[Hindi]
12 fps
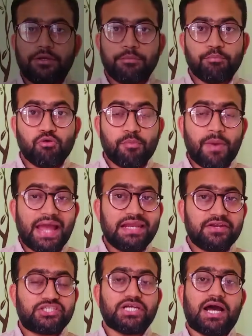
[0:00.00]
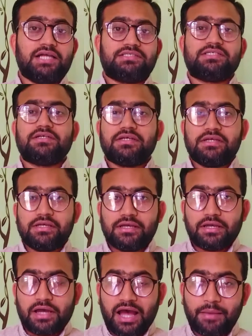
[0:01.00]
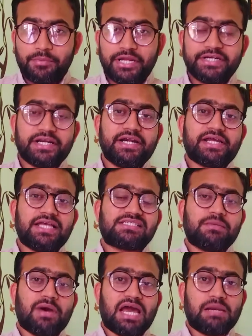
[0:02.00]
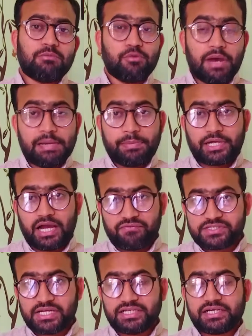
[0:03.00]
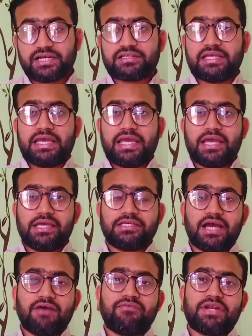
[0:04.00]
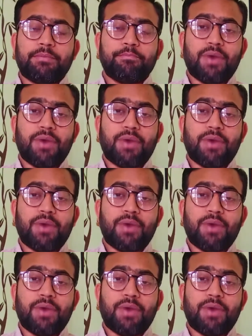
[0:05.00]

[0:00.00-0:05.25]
मोबाइल रिचार्ज हम इंटरनेट का इस्तेमाल मोबाइल पे काफी ज्यादा करते हैं या फिर हम